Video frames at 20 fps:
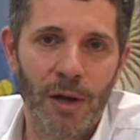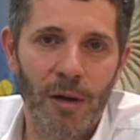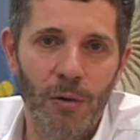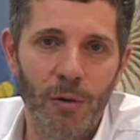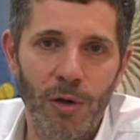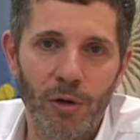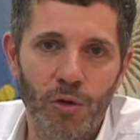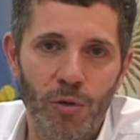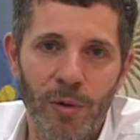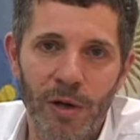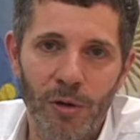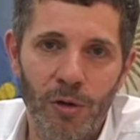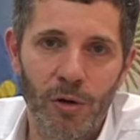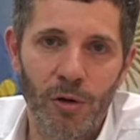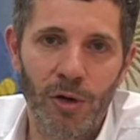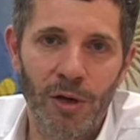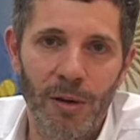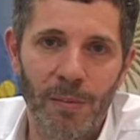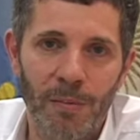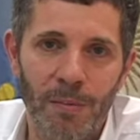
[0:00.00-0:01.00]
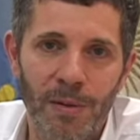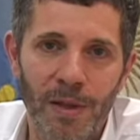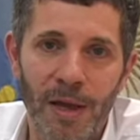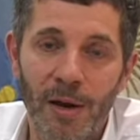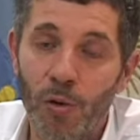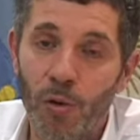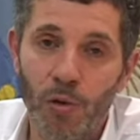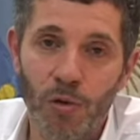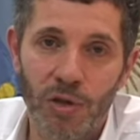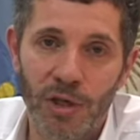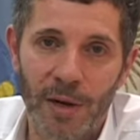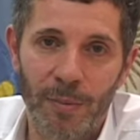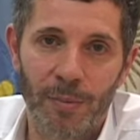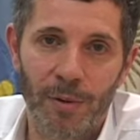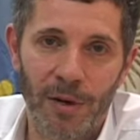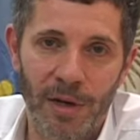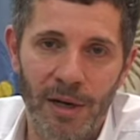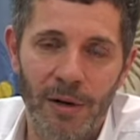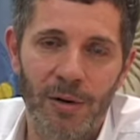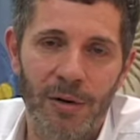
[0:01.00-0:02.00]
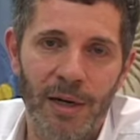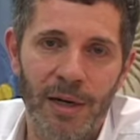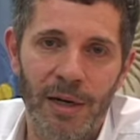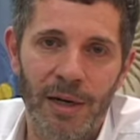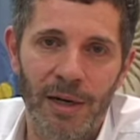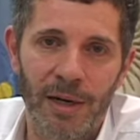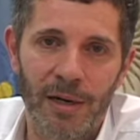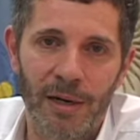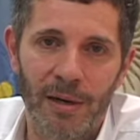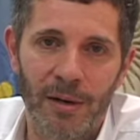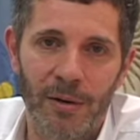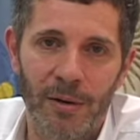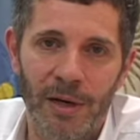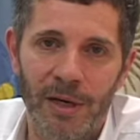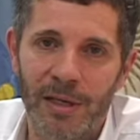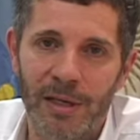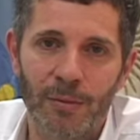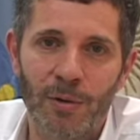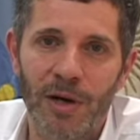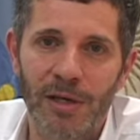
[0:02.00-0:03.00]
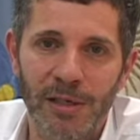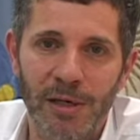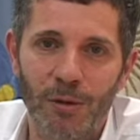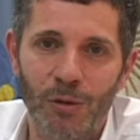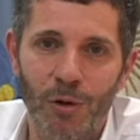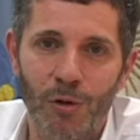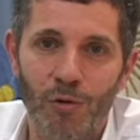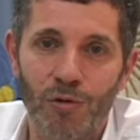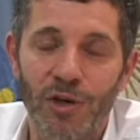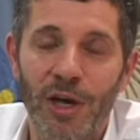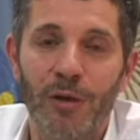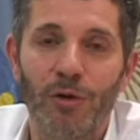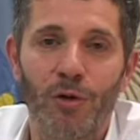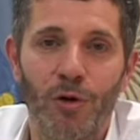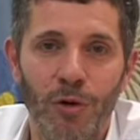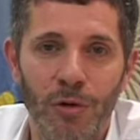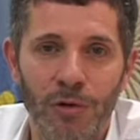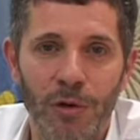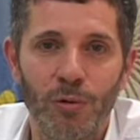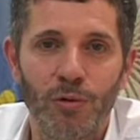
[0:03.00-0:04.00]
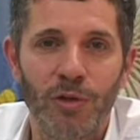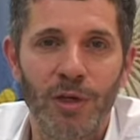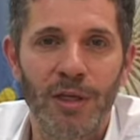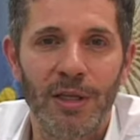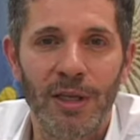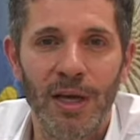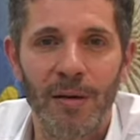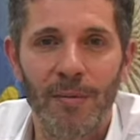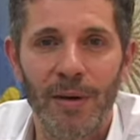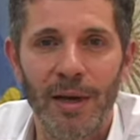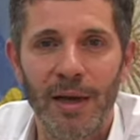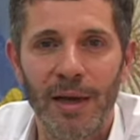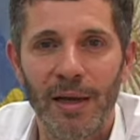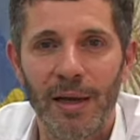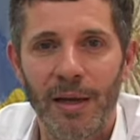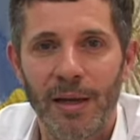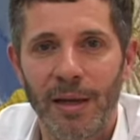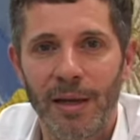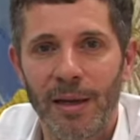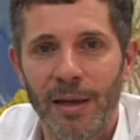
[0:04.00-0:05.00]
un instrumento de, lucha, porque lo que, lo que estamos haciendo es luchando contra un sistema